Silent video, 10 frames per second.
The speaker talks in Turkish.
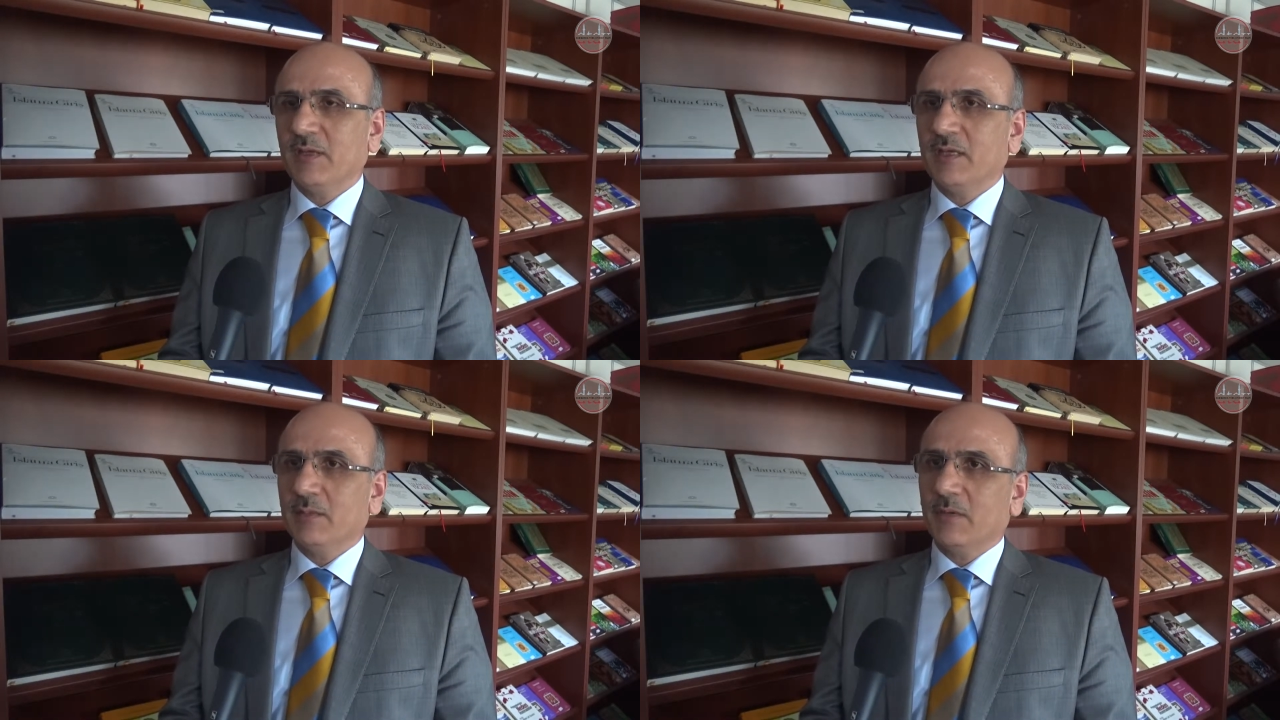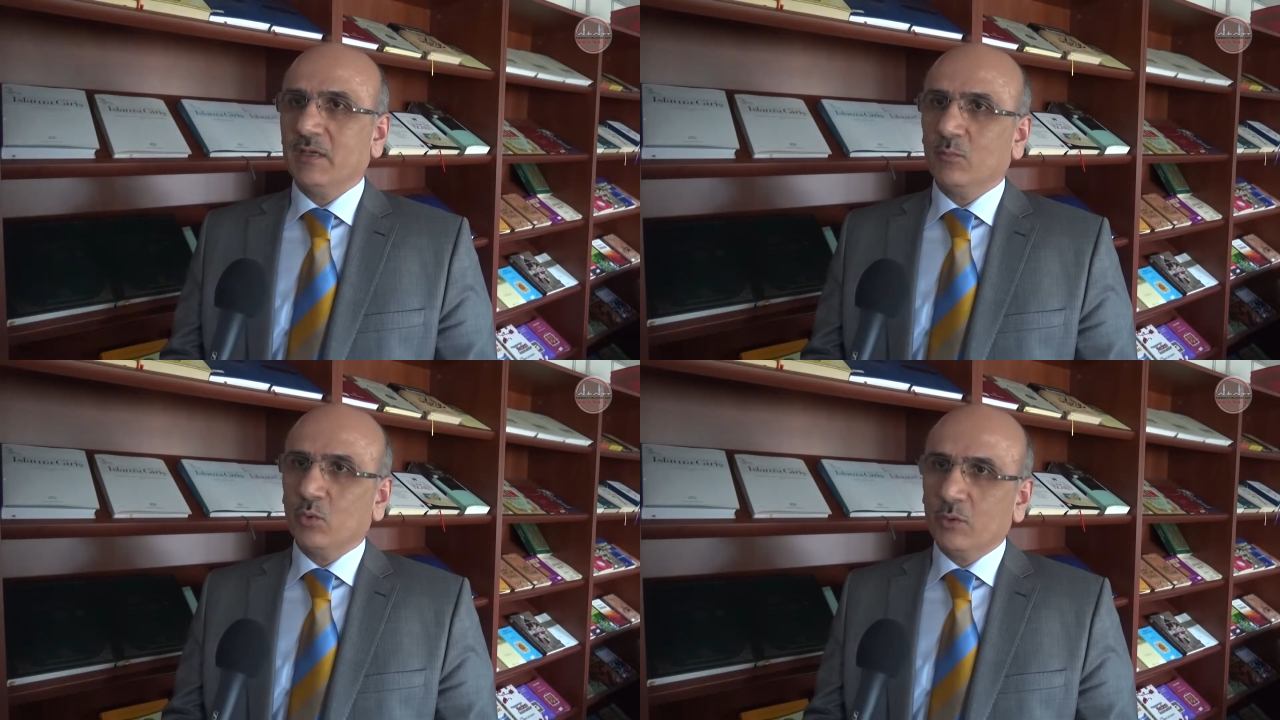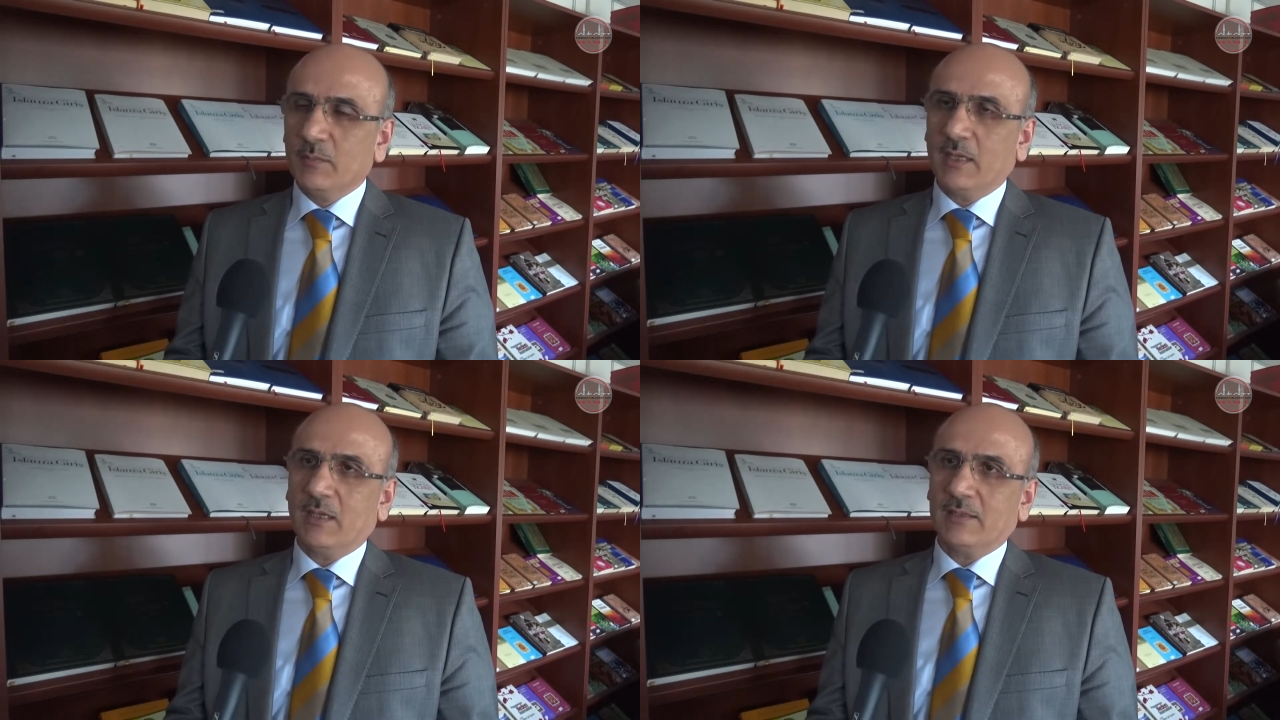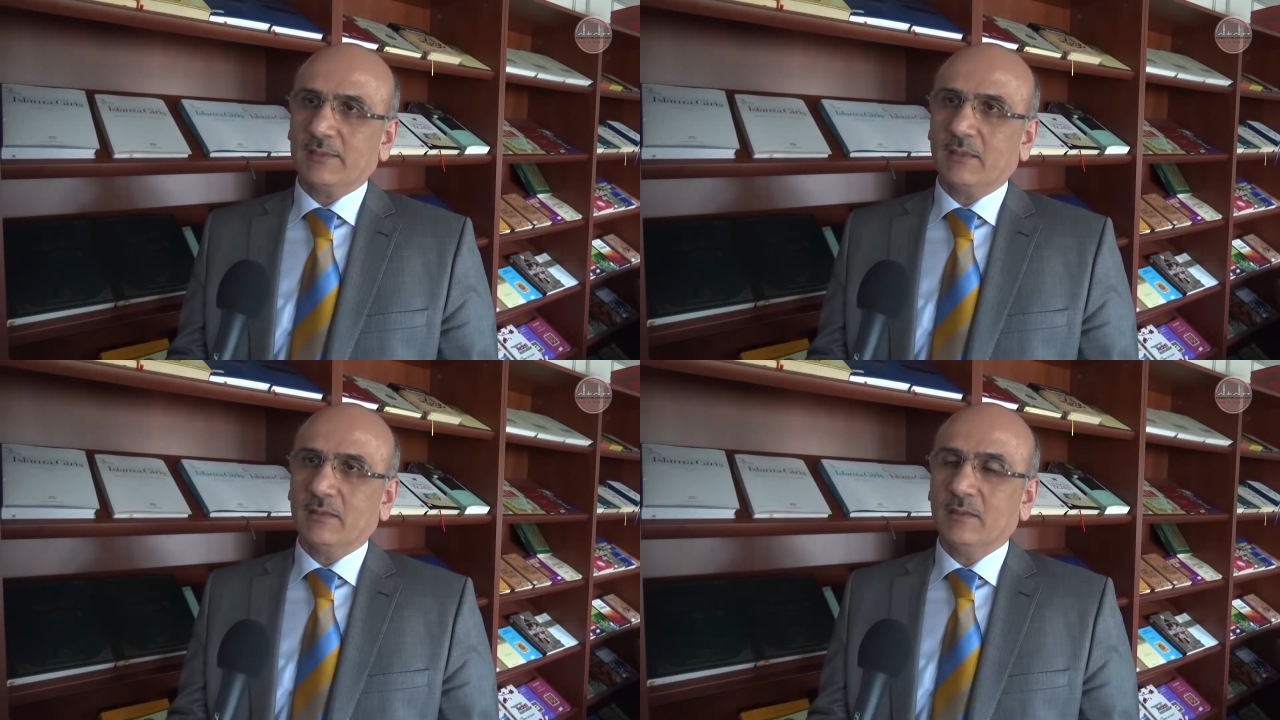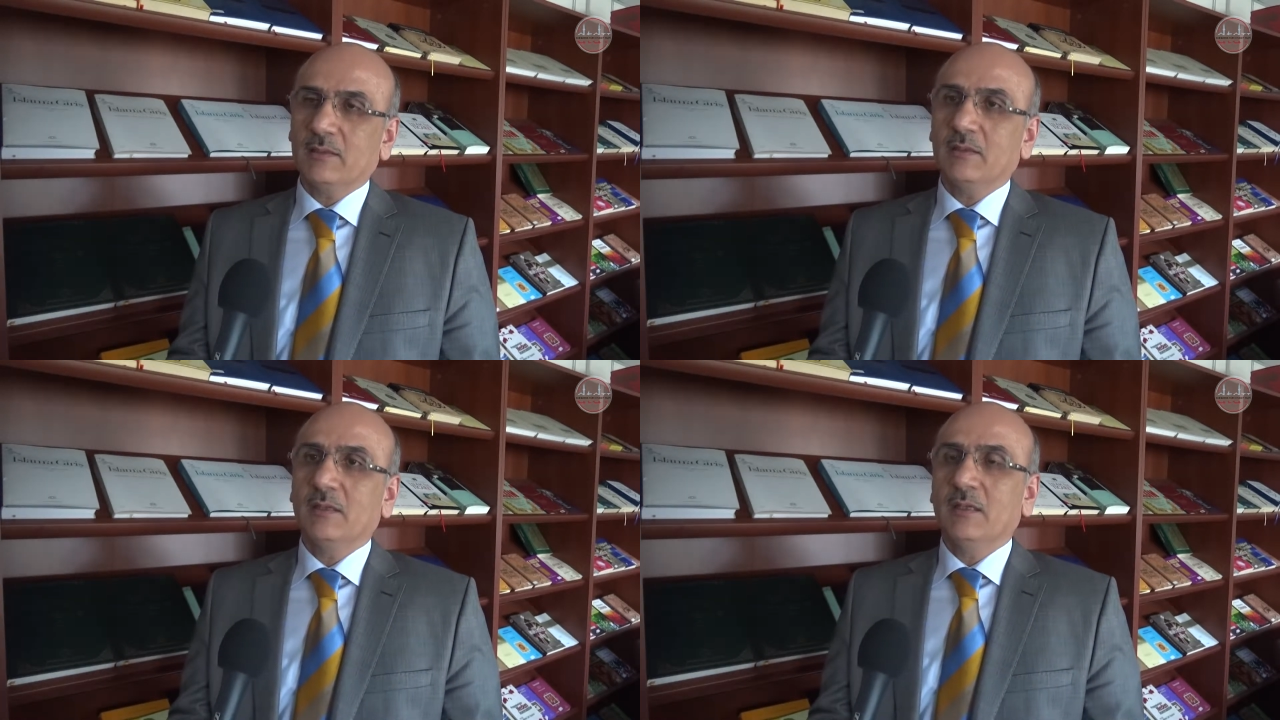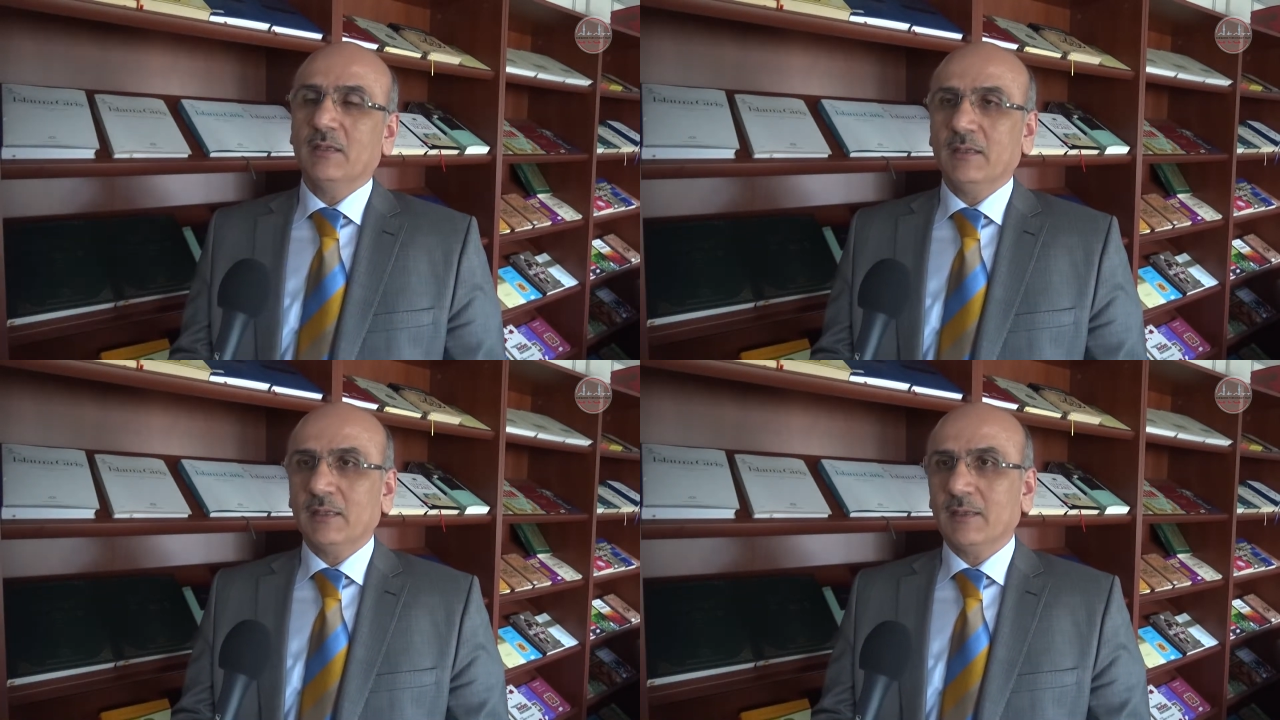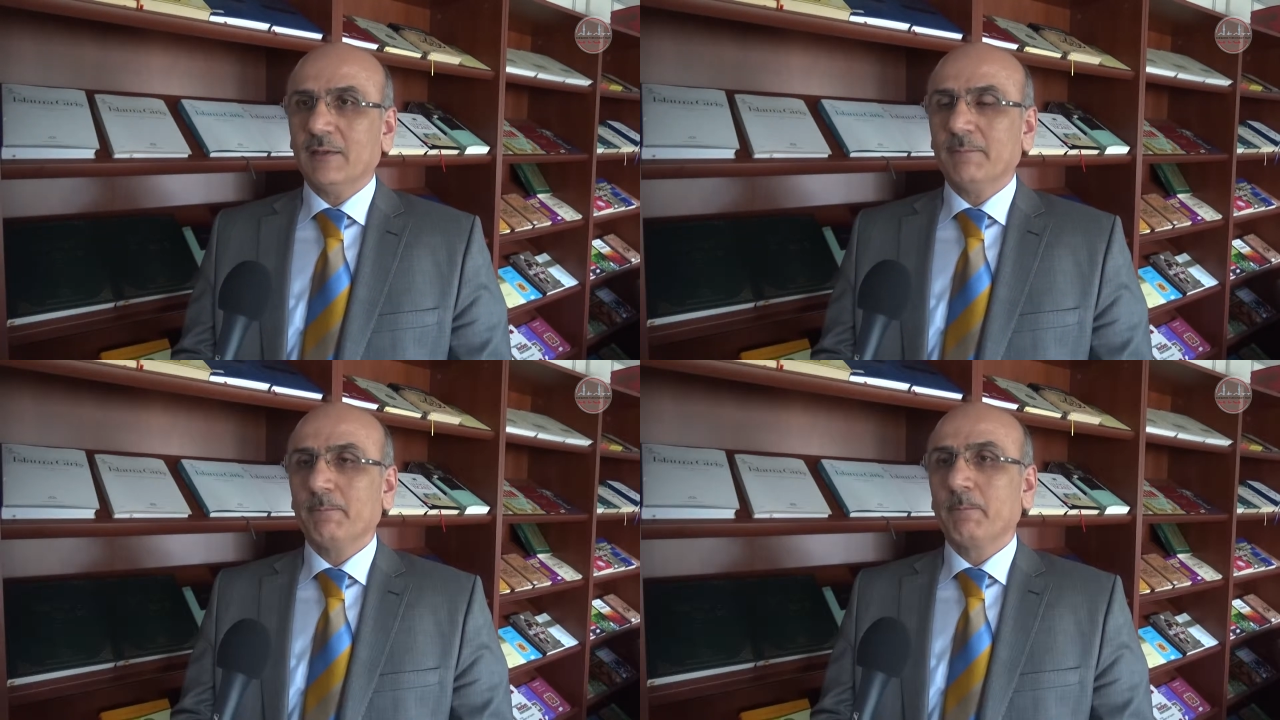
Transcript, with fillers: ihtimali bulunmayan hastalığı ya da